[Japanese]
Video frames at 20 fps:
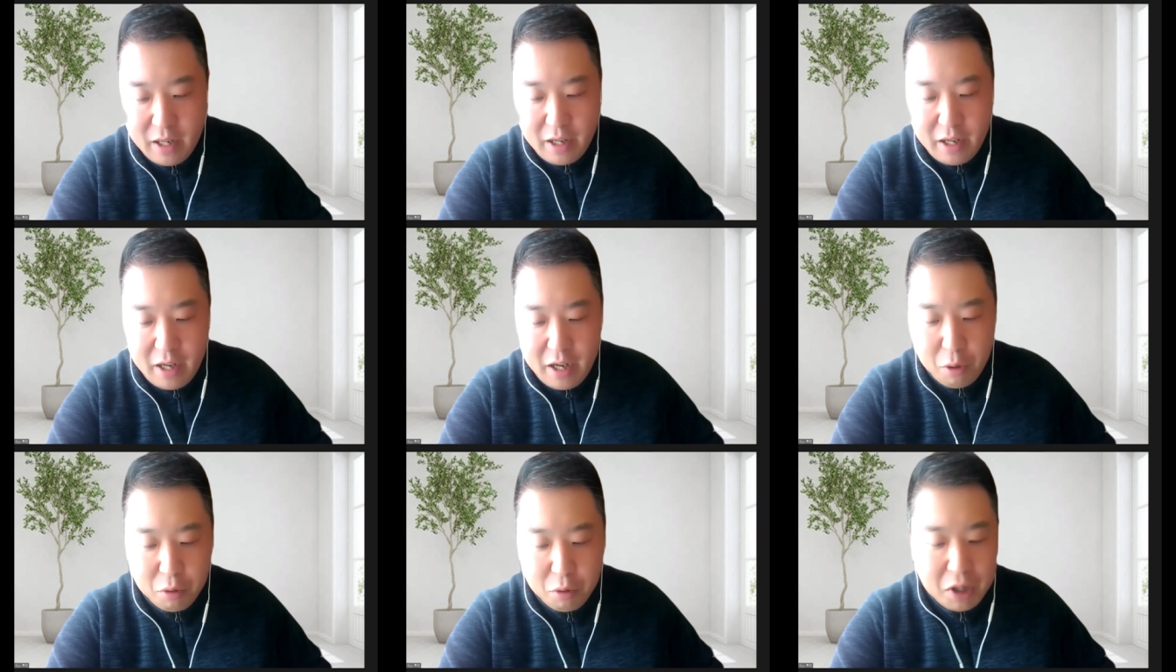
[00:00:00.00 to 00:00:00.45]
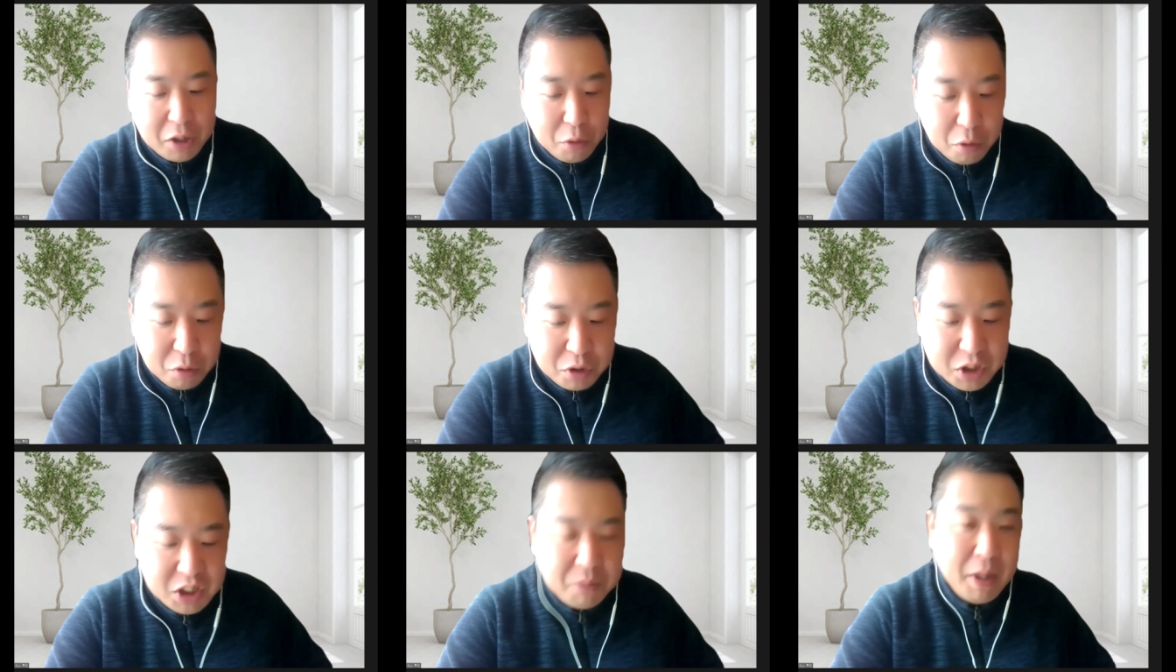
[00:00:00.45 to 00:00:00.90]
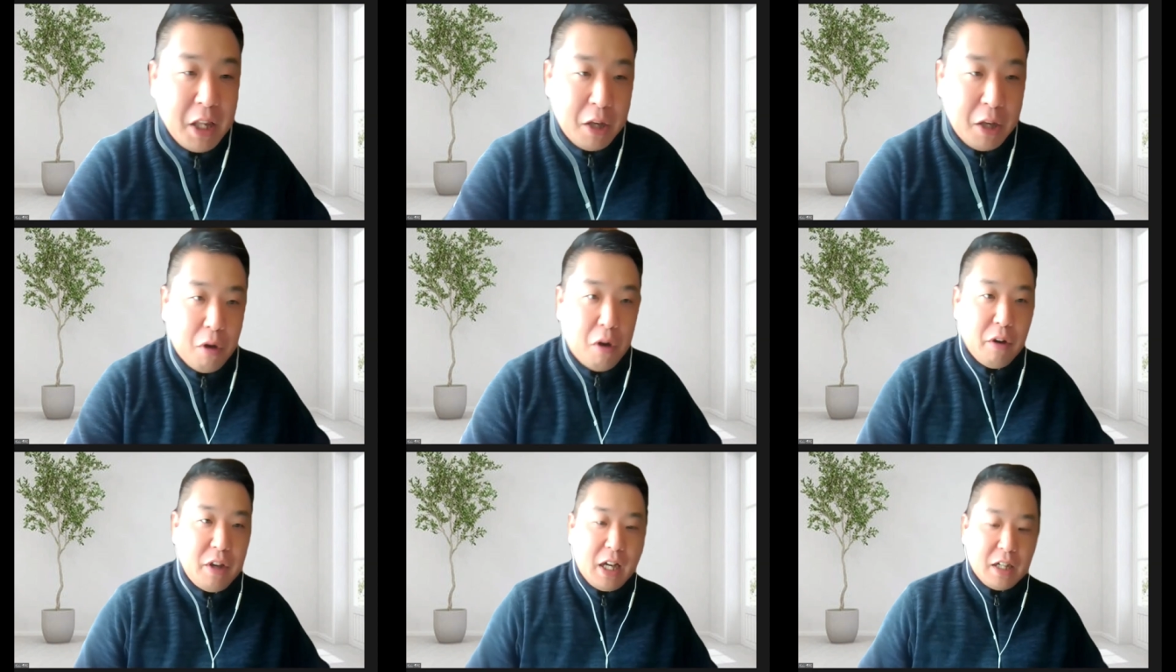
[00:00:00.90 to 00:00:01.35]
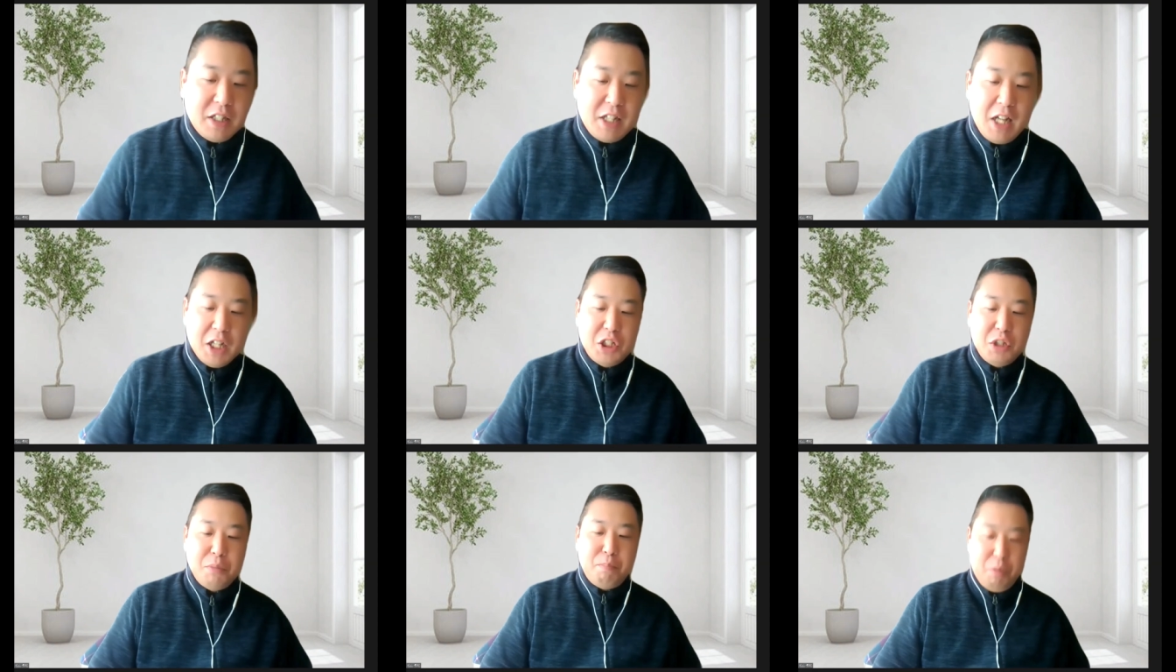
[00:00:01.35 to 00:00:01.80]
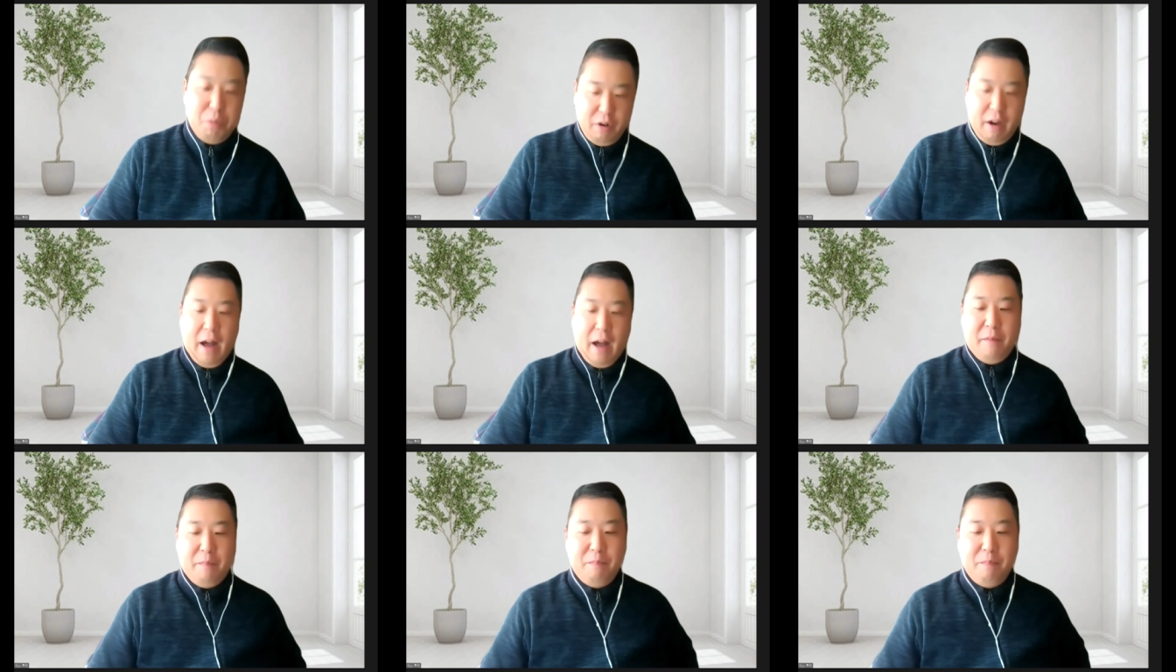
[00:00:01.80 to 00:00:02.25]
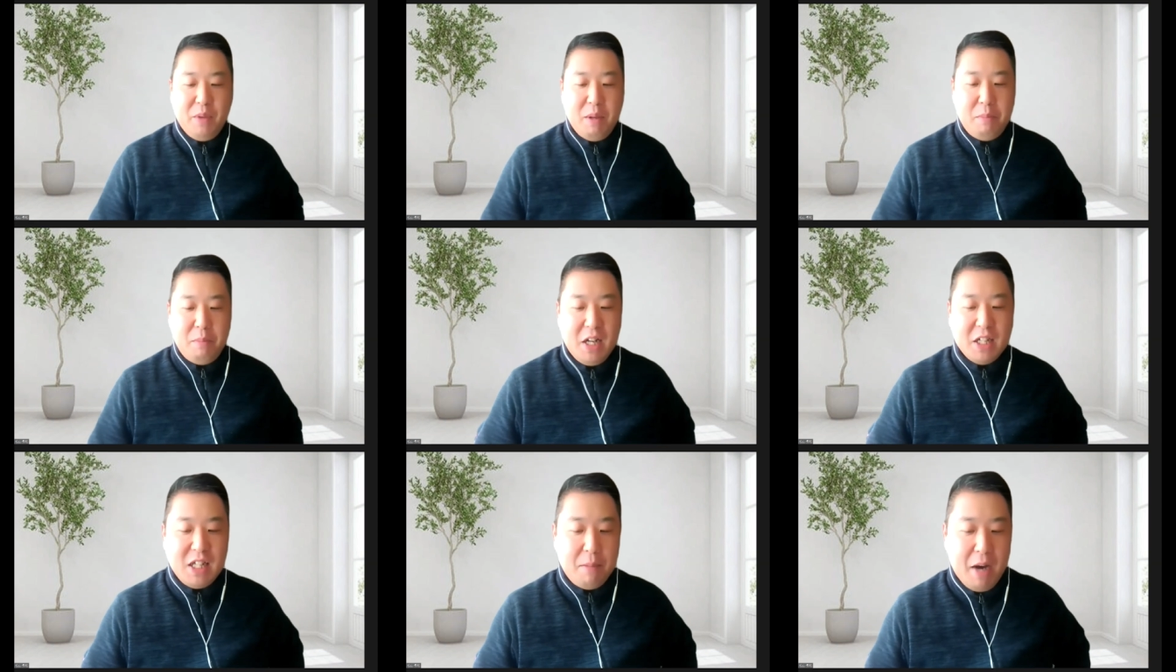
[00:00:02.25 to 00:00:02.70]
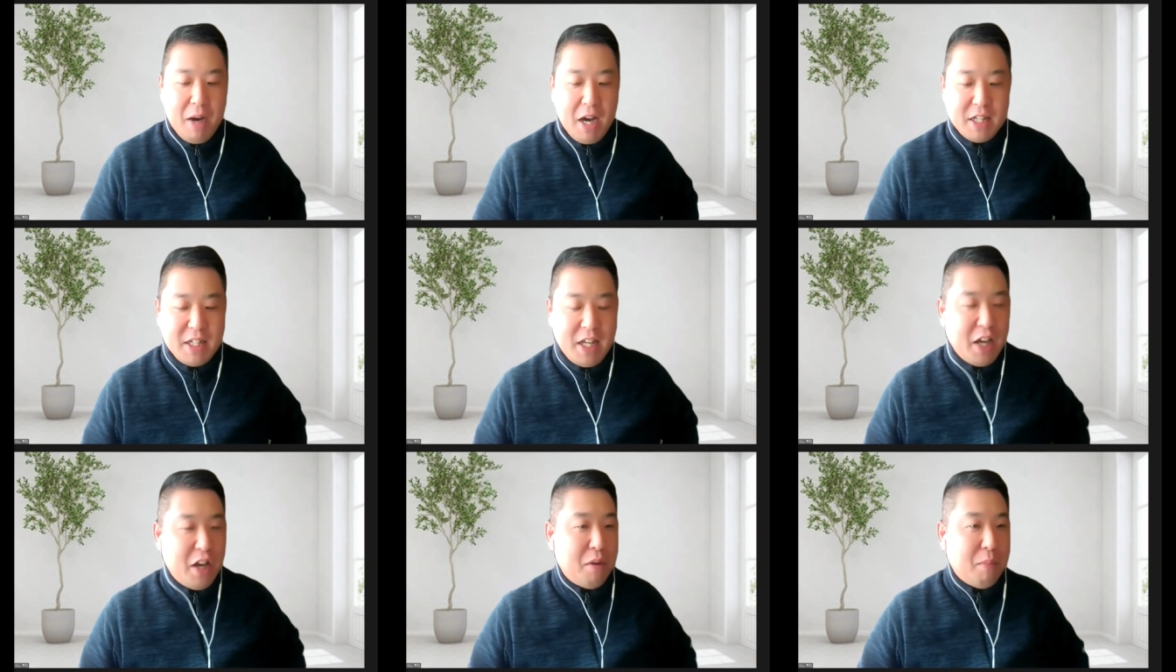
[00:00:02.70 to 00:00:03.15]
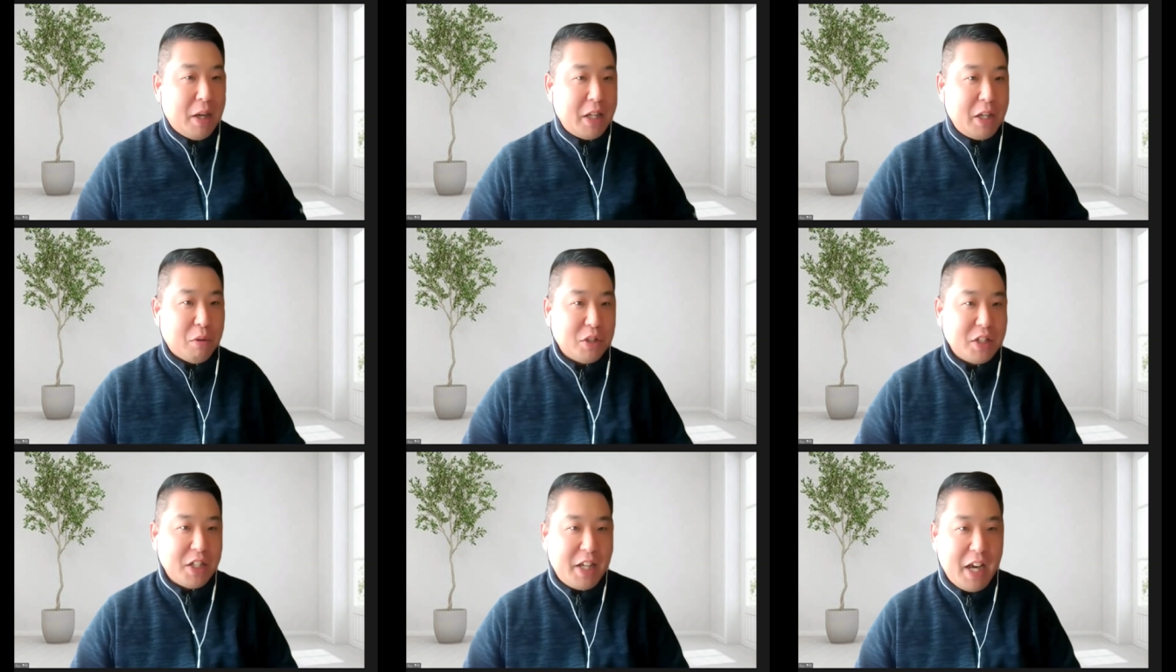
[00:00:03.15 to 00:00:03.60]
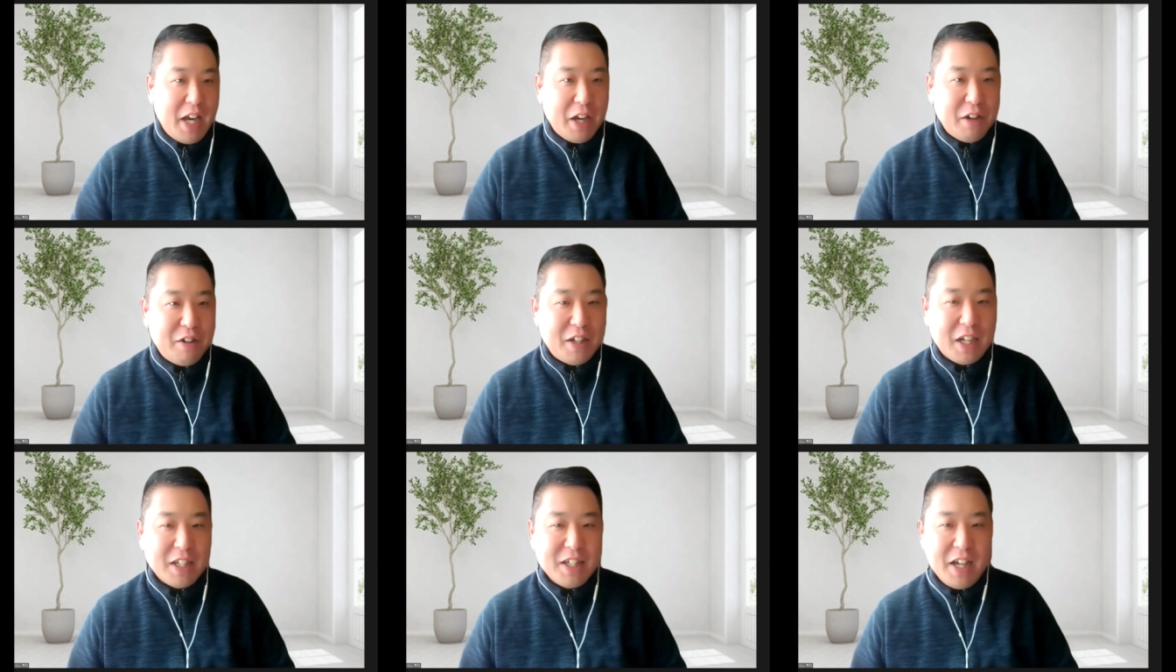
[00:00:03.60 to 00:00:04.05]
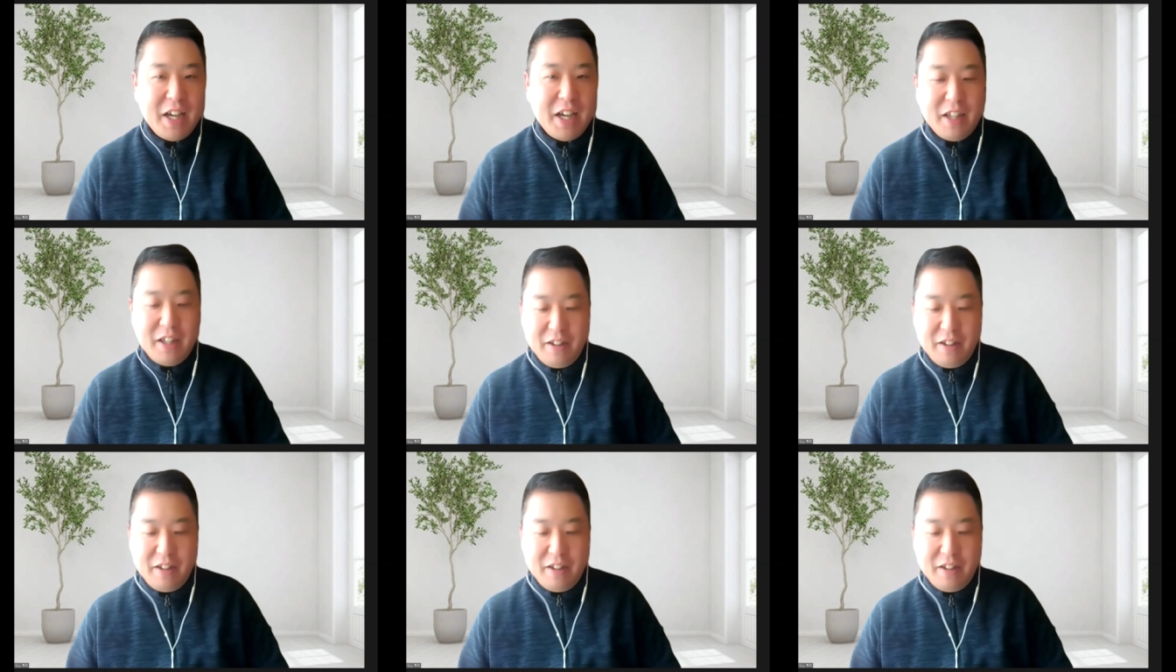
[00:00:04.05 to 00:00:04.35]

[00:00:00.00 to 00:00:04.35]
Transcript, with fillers: えこの後6時までの約30分間、皆様最後までお付き合いください。